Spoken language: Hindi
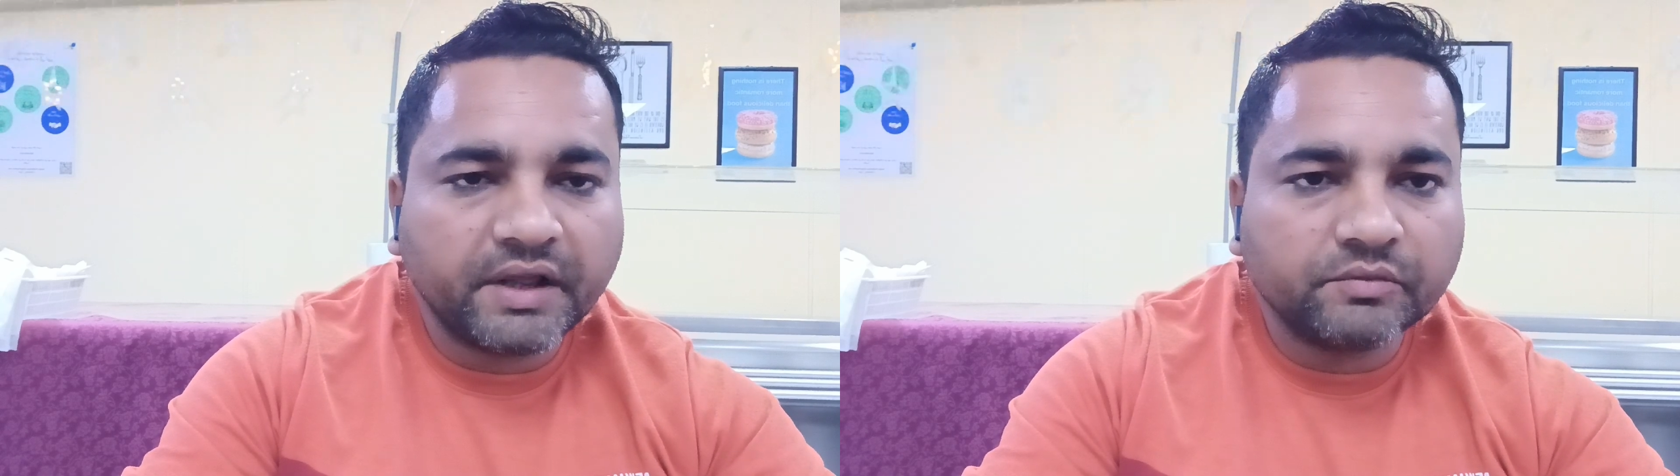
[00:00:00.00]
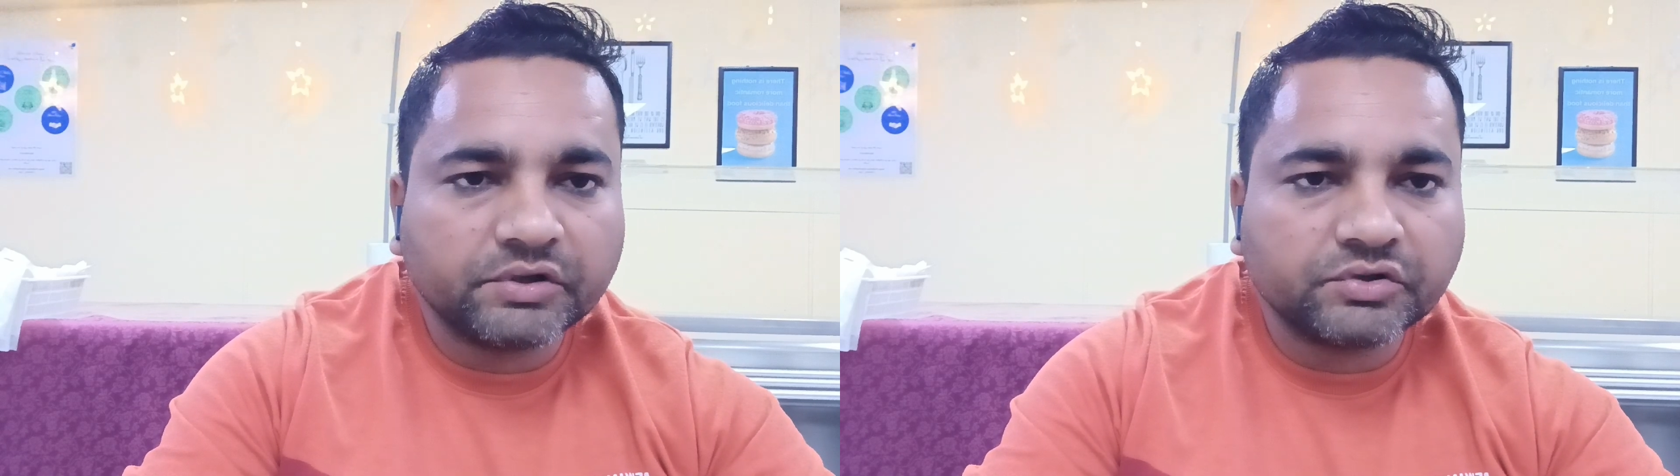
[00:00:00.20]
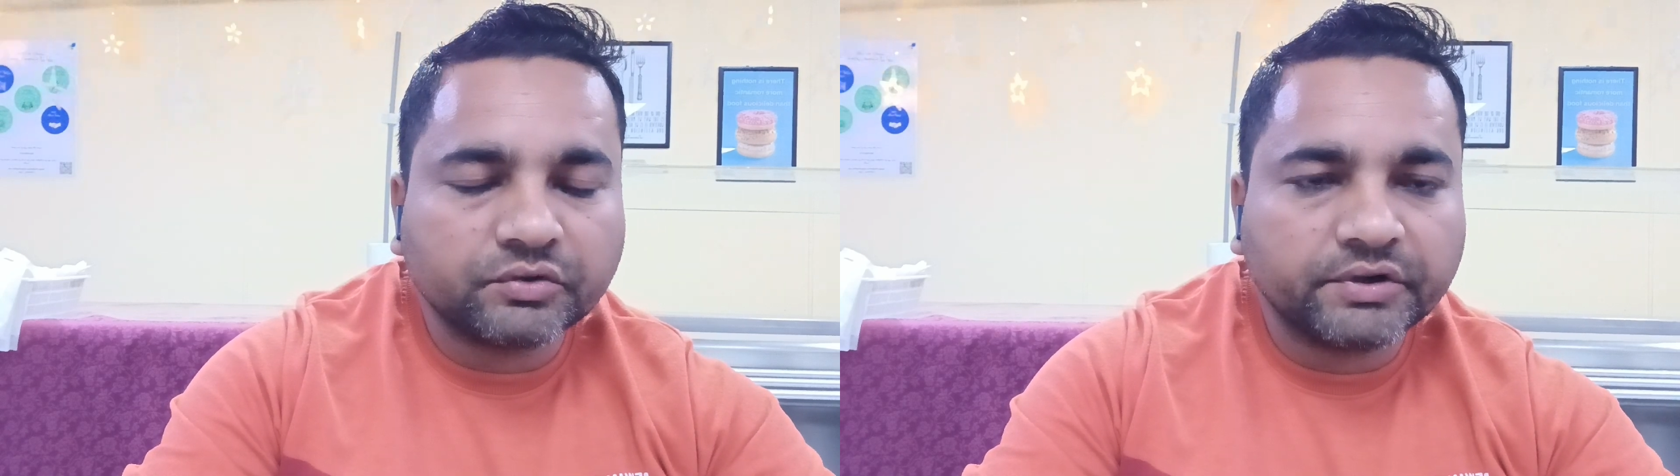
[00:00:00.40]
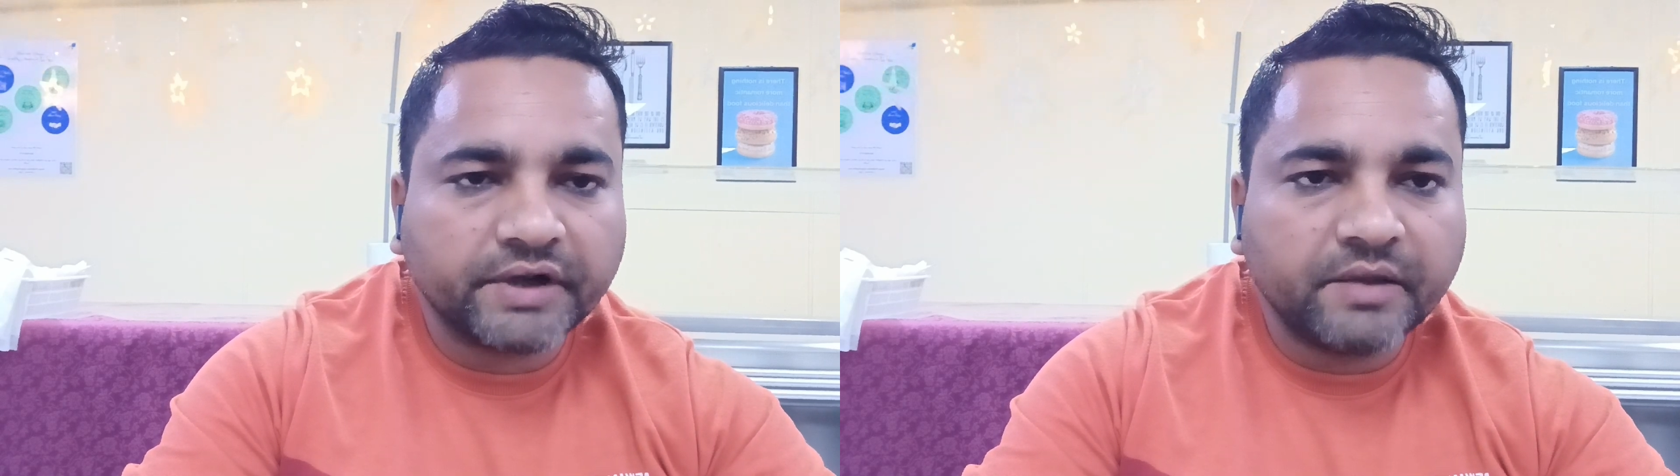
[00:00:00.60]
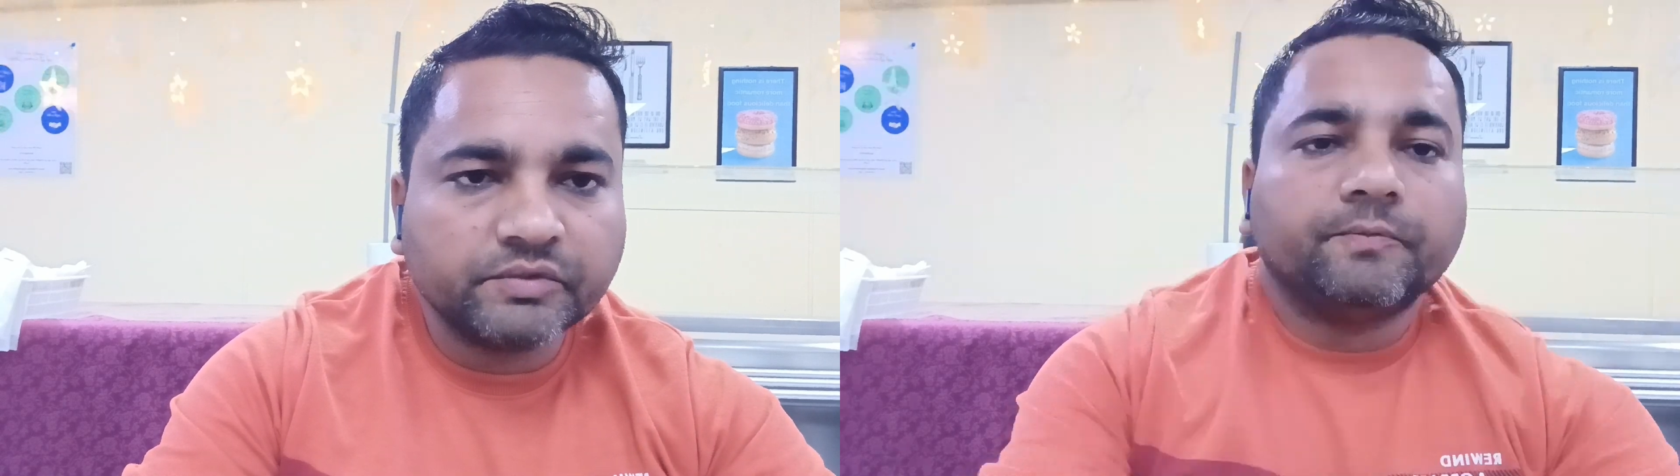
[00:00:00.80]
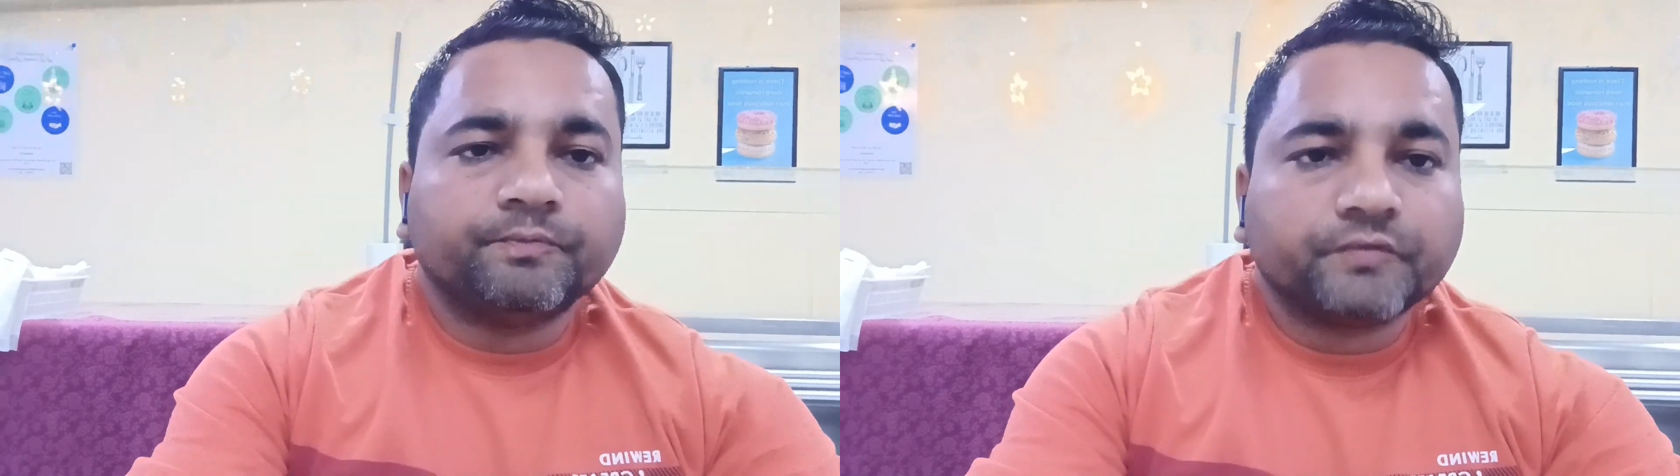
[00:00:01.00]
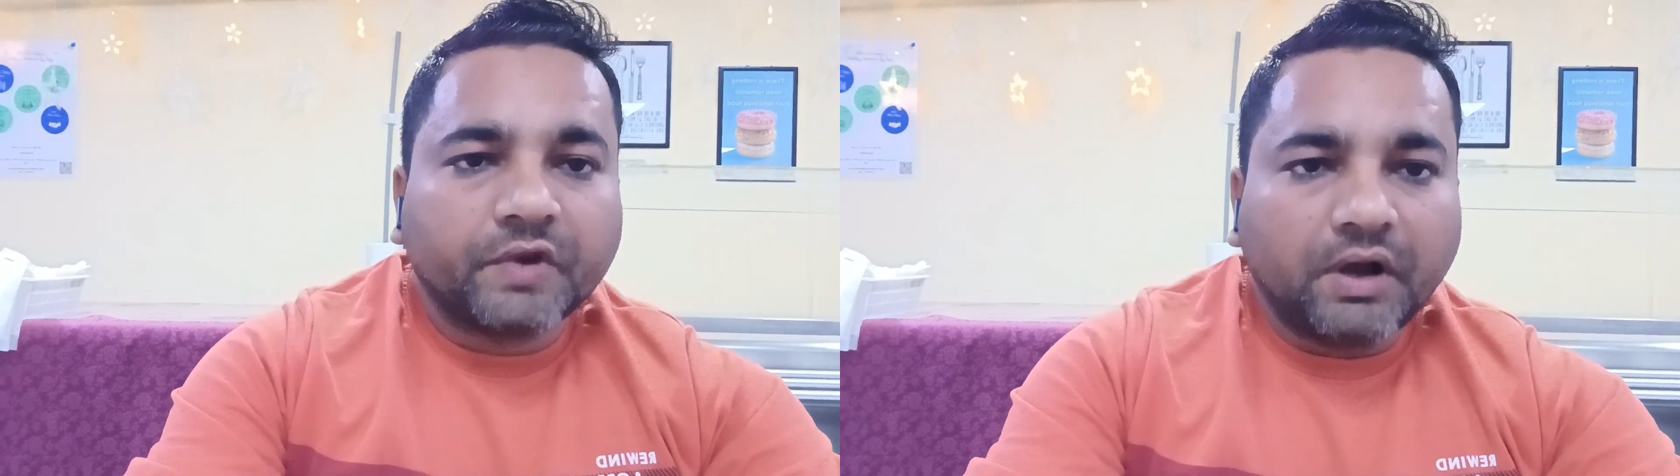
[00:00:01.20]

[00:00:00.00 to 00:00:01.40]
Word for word: टाइम से छुट्टी टाइम से